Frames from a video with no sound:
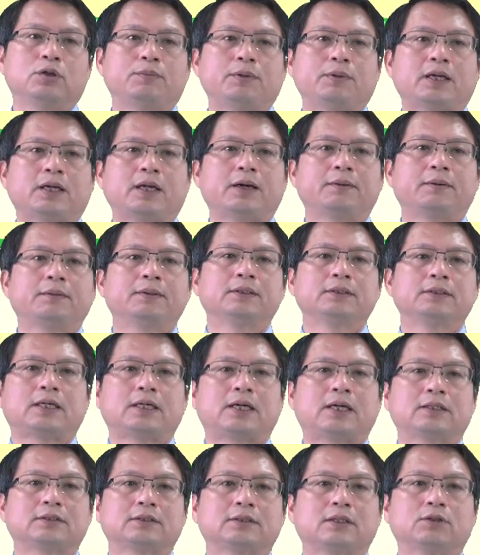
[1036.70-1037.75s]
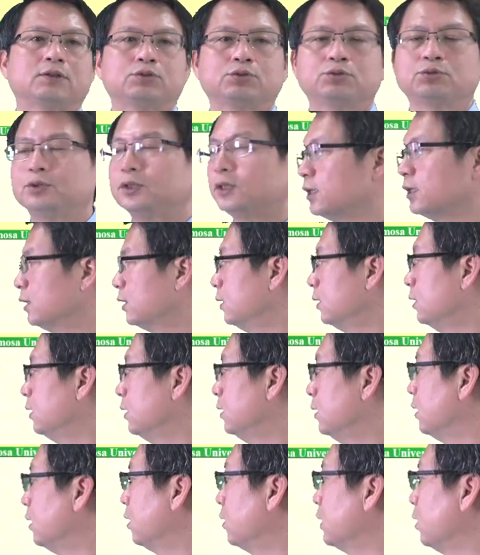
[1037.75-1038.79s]
把它打造出一个
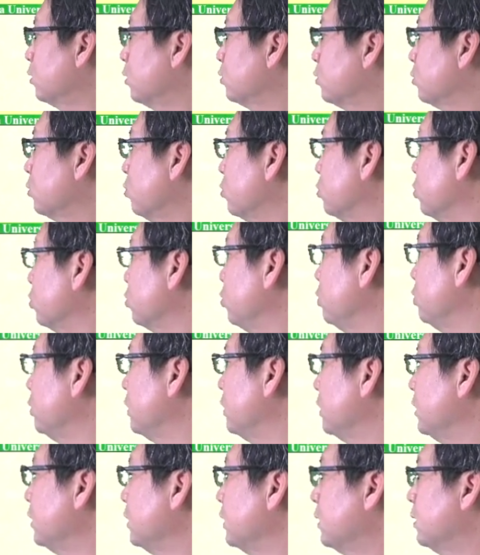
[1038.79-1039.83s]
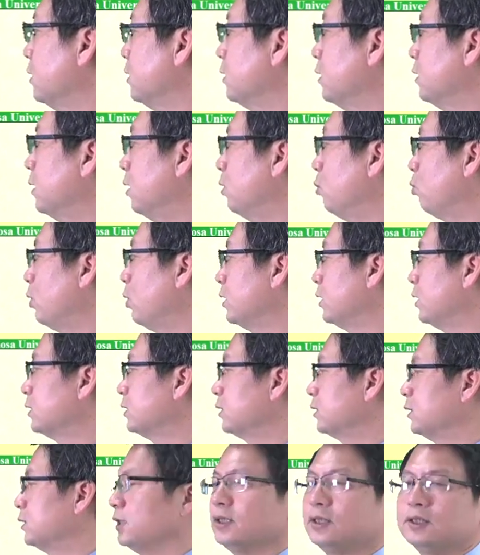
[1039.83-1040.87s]
啊要送出去的一个啊完
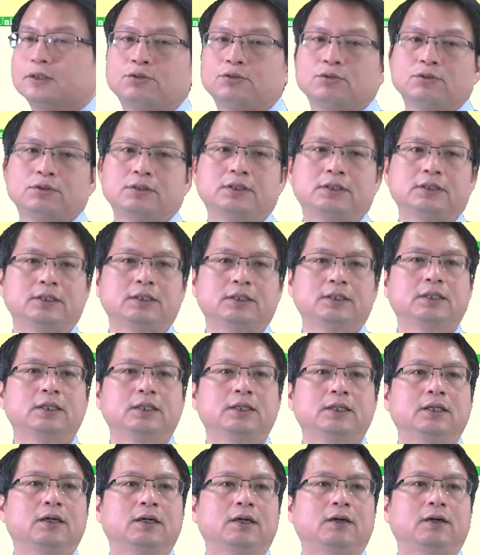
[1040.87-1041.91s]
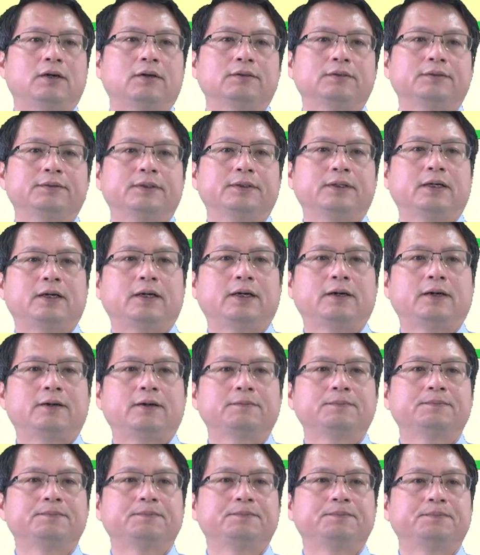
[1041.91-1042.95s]
整的一个讯息，啊好，
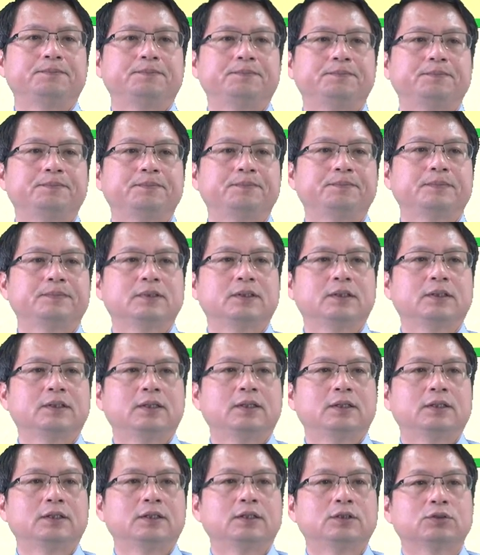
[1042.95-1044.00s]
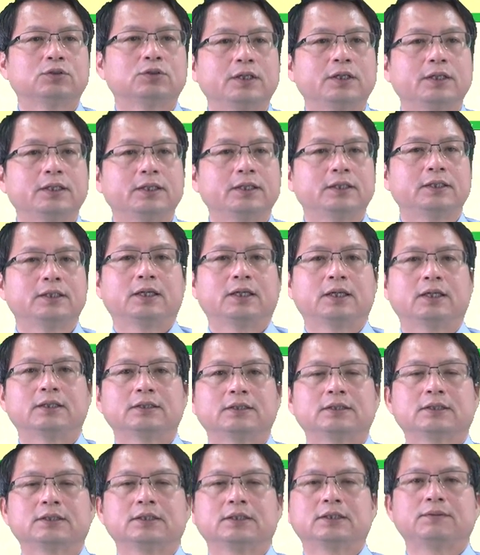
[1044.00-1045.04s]
所以啊
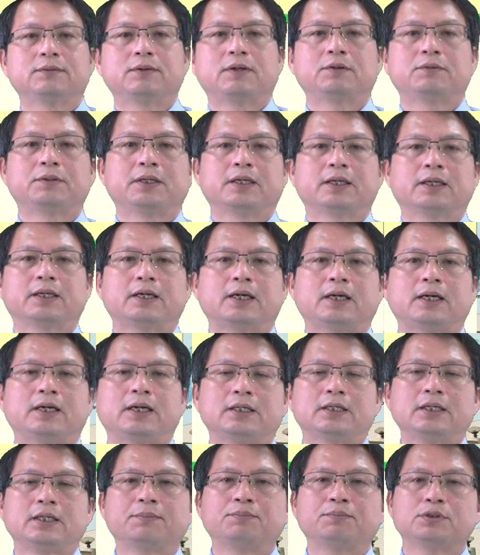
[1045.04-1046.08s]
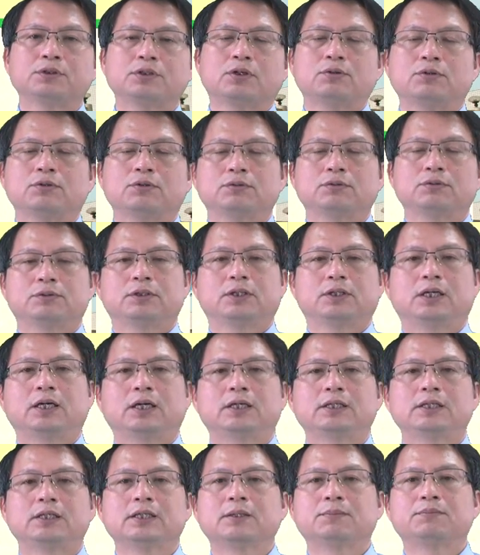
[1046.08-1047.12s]
这个地方我们啊一个步骤
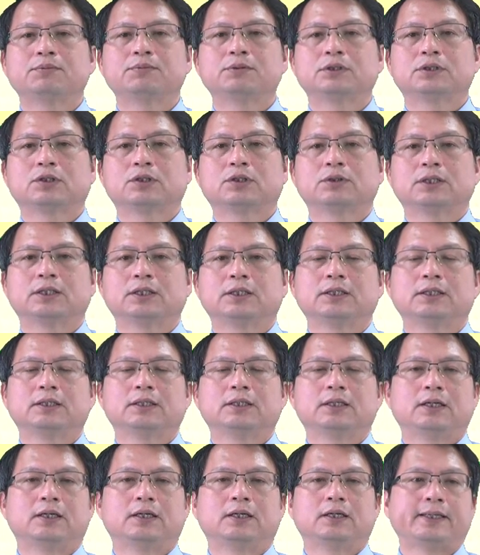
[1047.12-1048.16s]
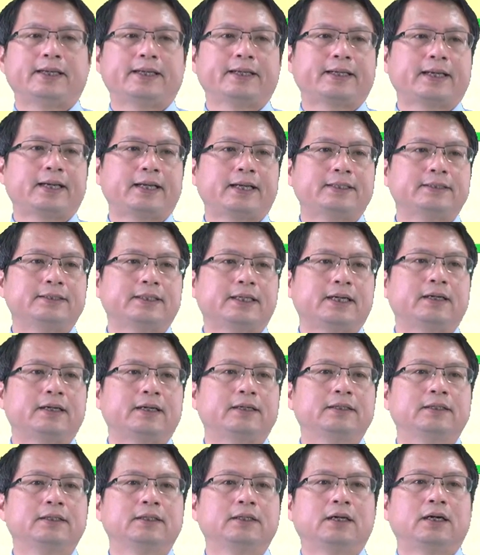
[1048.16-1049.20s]
啊一个步骤的啊来看一下，
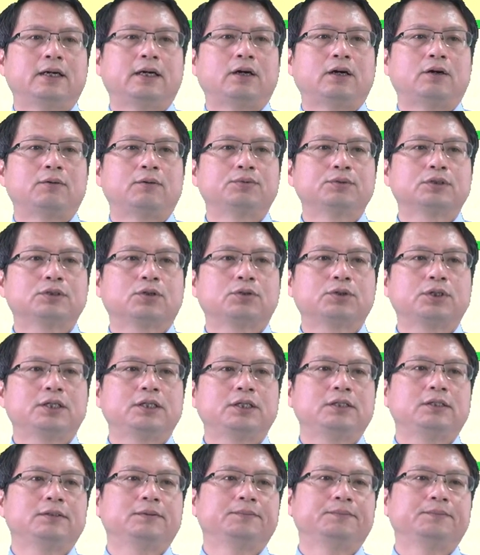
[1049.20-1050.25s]
好步骤一，